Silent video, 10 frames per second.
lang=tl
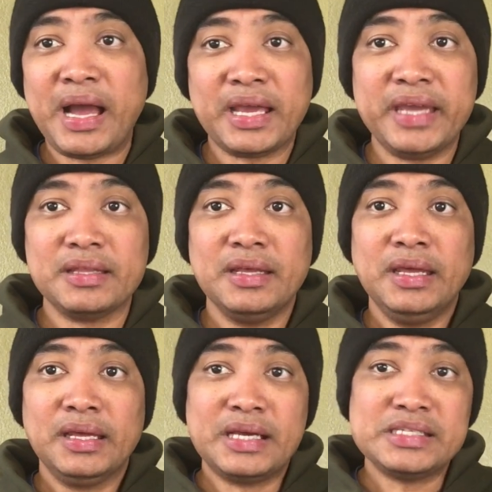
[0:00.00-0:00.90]
Bakit?
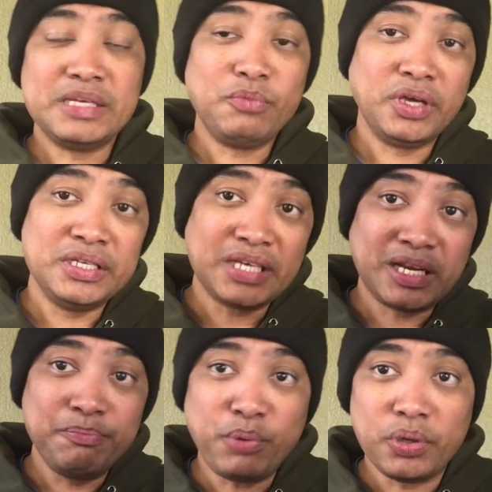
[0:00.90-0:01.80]
Kasi may isa
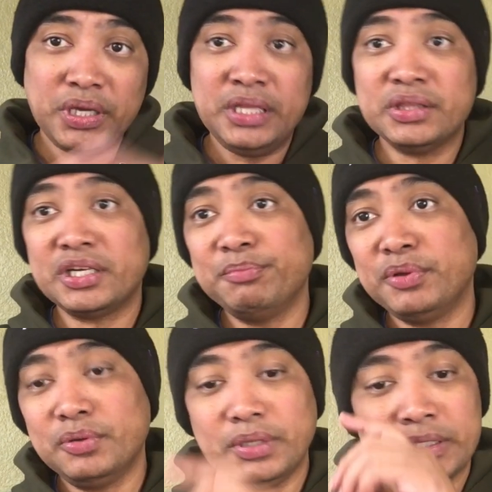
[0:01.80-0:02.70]
rin pong
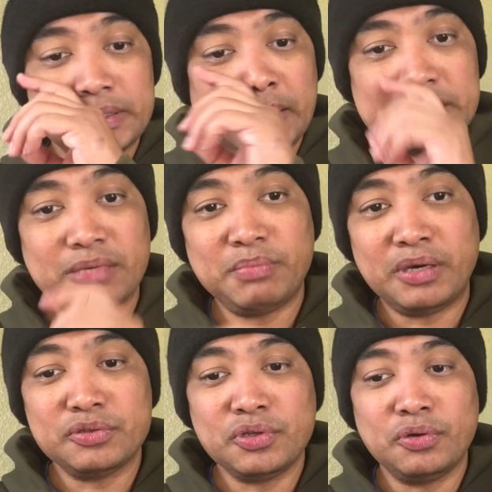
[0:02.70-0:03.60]
interview, it's just
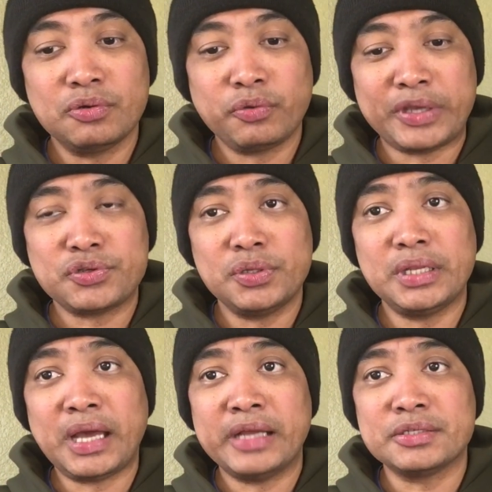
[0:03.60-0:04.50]
about yung question
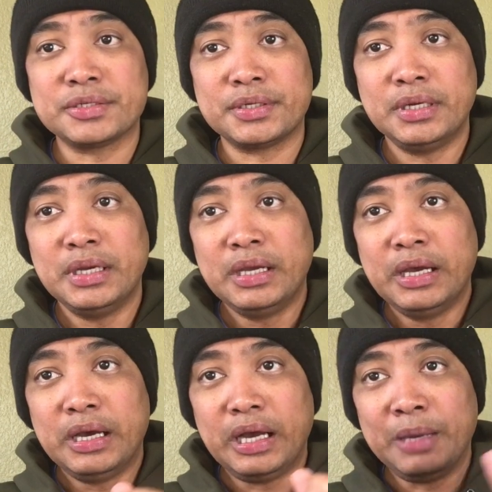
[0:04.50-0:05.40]
and answer
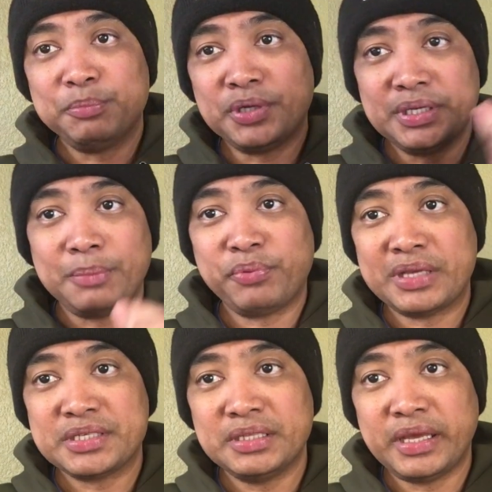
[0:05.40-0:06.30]
after the
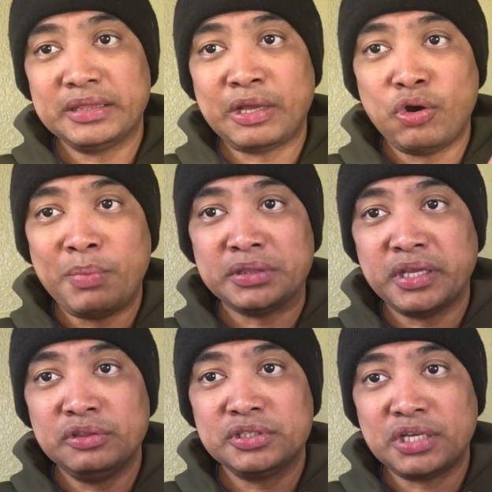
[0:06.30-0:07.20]
president na
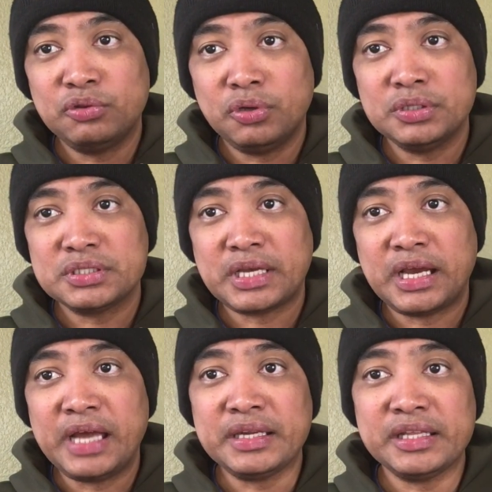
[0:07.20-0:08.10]
umatin siya doon sa
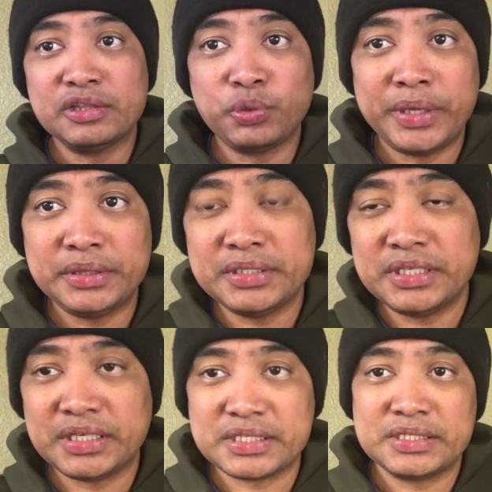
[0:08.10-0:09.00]

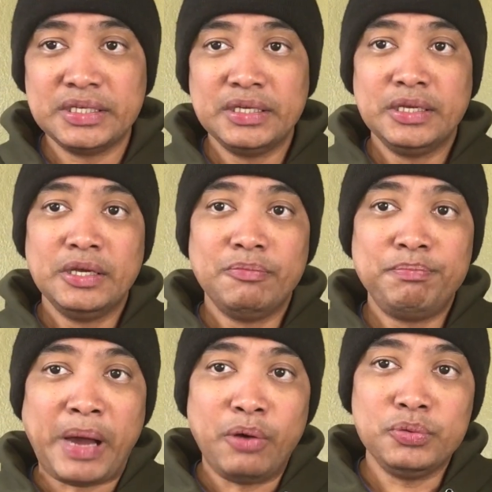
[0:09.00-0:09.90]
126
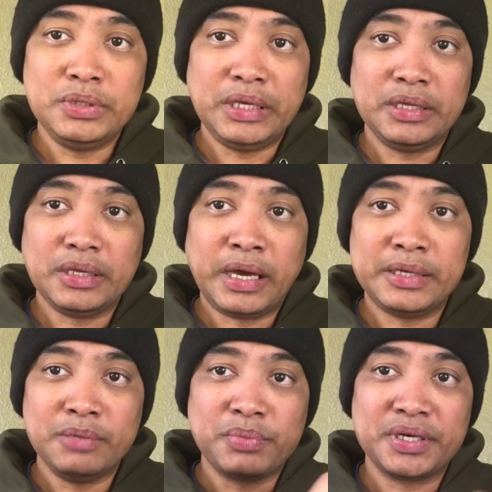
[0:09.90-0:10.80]
founding
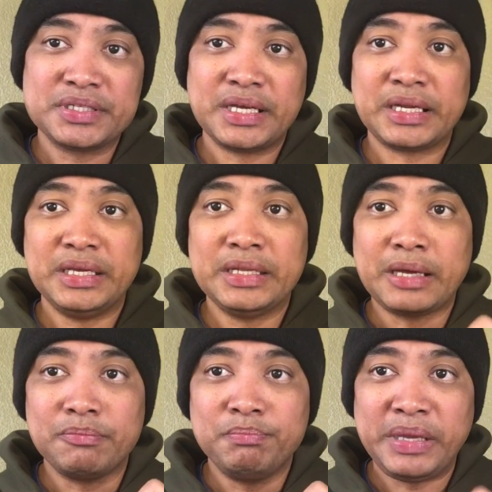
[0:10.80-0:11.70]
anniversary
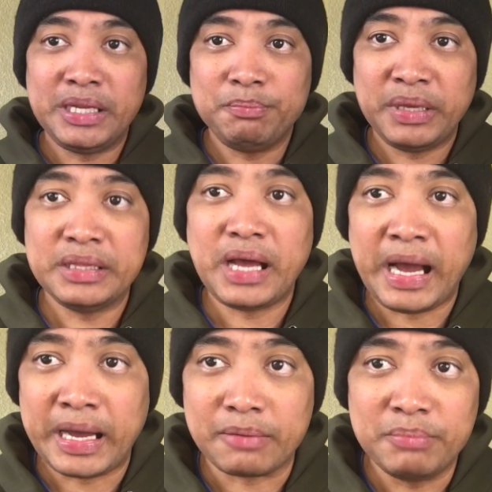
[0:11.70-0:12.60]
ng Philippine
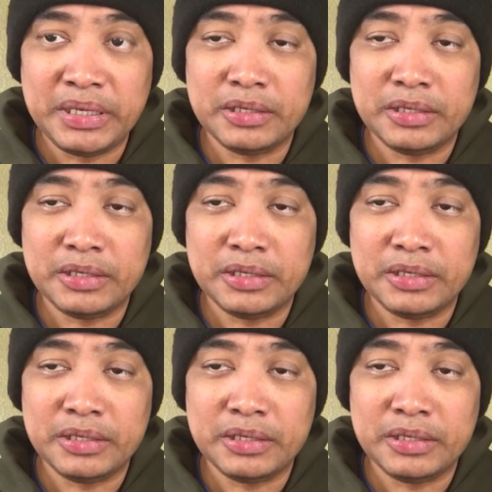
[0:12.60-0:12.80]
Army.